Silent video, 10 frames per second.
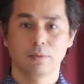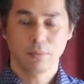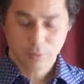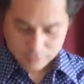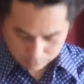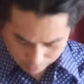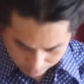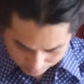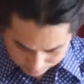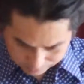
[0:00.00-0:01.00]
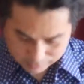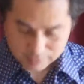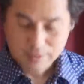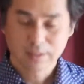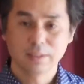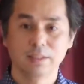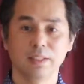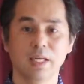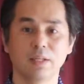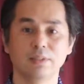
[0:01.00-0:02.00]
こんにちは心
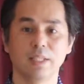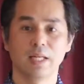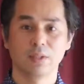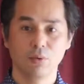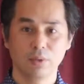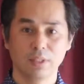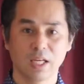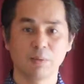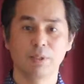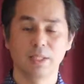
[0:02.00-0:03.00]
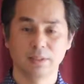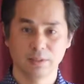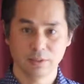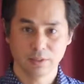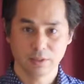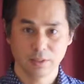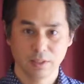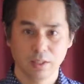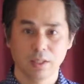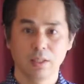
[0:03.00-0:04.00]
理カウンセラーの高森です
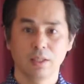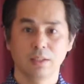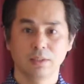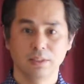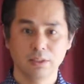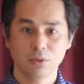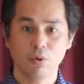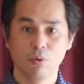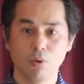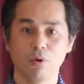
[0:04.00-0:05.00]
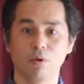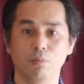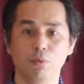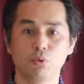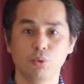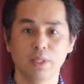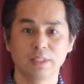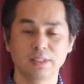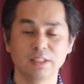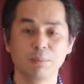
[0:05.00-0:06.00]
事故を目撃
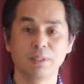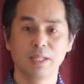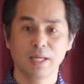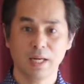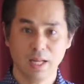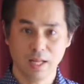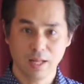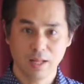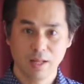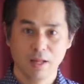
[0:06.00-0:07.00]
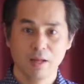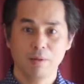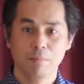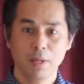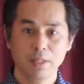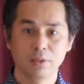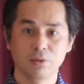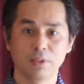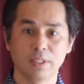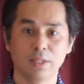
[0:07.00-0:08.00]
してしまってから
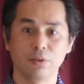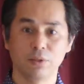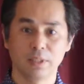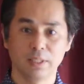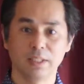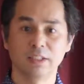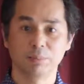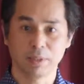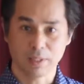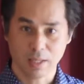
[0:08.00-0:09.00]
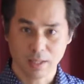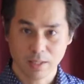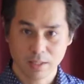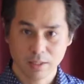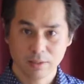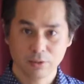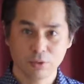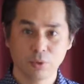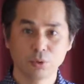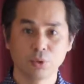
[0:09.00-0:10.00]
パニックになるようになってしまったとい
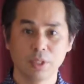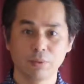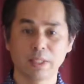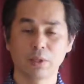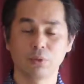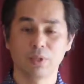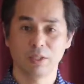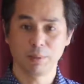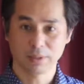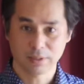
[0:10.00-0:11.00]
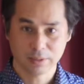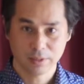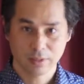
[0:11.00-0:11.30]
うご相談を受けたことがあります